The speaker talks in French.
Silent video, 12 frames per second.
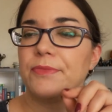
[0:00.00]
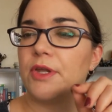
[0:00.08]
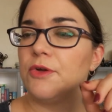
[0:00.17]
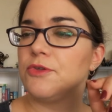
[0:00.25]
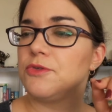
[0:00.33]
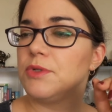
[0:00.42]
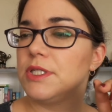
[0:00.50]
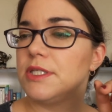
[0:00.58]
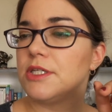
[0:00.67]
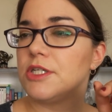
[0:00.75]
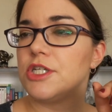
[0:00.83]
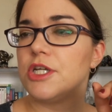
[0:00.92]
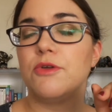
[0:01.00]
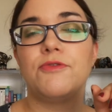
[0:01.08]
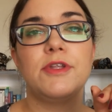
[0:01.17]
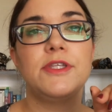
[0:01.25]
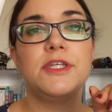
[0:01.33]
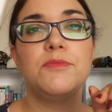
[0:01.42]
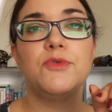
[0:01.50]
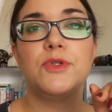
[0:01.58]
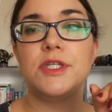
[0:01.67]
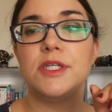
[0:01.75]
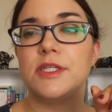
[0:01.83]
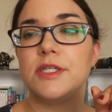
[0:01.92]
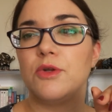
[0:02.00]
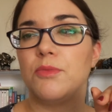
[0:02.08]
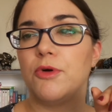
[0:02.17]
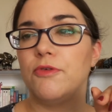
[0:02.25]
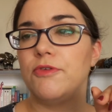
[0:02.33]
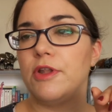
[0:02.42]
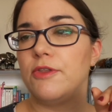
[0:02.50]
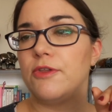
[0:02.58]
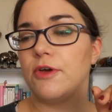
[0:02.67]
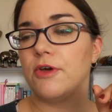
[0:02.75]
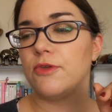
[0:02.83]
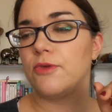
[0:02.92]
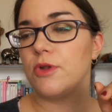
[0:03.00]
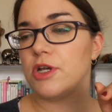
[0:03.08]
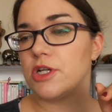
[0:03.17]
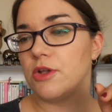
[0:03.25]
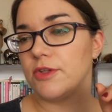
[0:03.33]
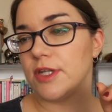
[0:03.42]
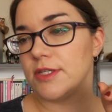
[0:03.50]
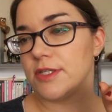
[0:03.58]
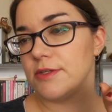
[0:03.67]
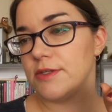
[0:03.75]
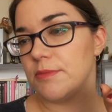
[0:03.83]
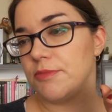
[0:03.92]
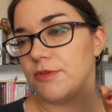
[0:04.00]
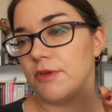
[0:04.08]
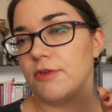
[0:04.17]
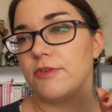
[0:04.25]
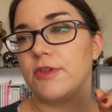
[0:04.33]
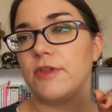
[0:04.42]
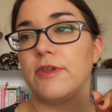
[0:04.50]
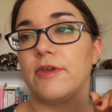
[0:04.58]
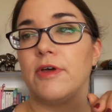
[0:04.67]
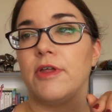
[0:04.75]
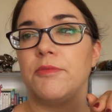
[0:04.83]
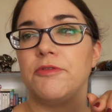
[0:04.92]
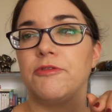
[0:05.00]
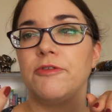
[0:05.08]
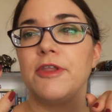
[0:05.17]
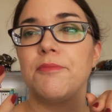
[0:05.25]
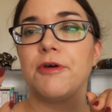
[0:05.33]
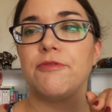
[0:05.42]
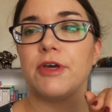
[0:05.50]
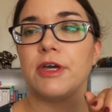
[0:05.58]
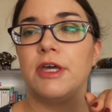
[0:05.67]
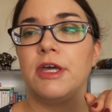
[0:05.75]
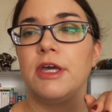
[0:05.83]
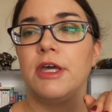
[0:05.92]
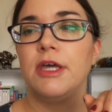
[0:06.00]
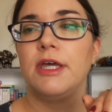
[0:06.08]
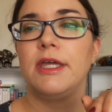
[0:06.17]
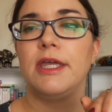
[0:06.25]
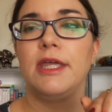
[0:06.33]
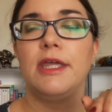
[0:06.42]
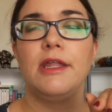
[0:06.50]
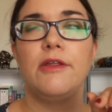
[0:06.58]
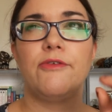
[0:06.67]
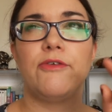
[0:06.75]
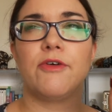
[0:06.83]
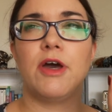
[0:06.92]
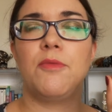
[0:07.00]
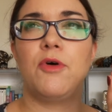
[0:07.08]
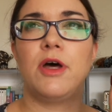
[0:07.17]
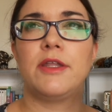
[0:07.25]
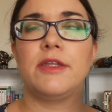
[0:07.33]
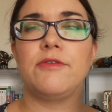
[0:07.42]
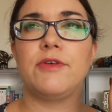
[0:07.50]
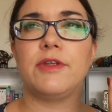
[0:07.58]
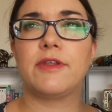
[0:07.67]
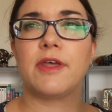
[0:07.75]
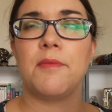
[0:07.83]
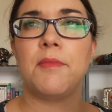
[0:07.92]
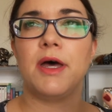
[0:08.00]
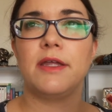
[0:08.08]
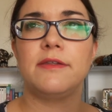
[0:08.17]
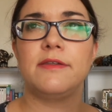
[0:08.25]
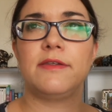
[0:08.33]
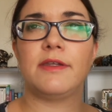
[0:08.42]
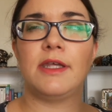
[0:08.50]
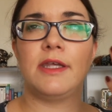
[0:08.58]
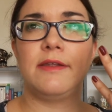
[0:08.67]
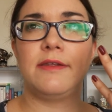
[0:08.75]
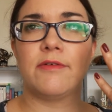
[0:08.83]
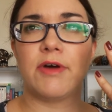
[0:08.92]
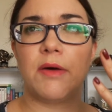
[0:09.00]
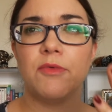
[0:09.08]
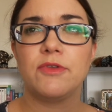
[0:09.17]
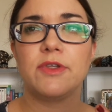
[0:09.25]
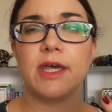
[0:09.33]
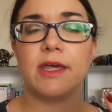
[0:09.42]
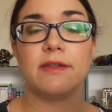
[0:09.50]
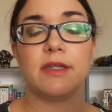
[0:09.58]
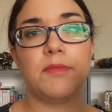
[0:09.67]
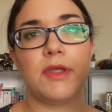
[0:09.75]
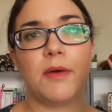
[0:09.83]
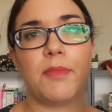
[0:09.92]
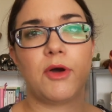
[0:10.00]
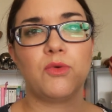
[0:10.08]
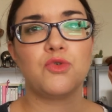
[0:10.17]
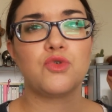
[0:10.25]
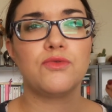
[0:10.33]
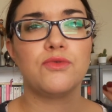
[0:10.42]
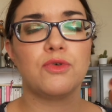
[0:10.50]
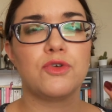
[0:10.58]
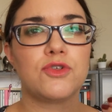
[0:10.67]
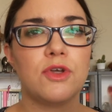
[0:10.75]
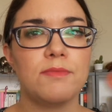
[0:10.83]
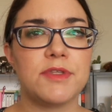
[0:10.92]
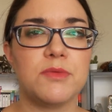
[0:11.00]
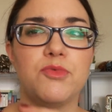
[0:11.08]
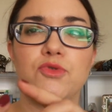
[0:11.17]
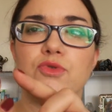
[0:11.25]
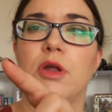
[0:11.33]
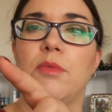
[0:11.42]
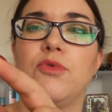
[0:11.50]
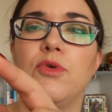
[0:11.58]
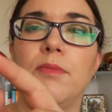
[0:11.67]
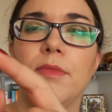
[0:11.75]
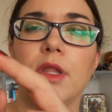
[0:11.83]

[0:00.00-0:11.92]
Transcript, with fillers: Ensuite, j'ai le Fenty Beauty, c'est le Pro Filter. Celui-là, je l'ai en 170 et c'est un de mes fonds de teint préférés. Il fait vraiment un effet très mat et il tient vraiment très très bien. Par contre, je trouve qu'on le sent un petit peu sur la peau.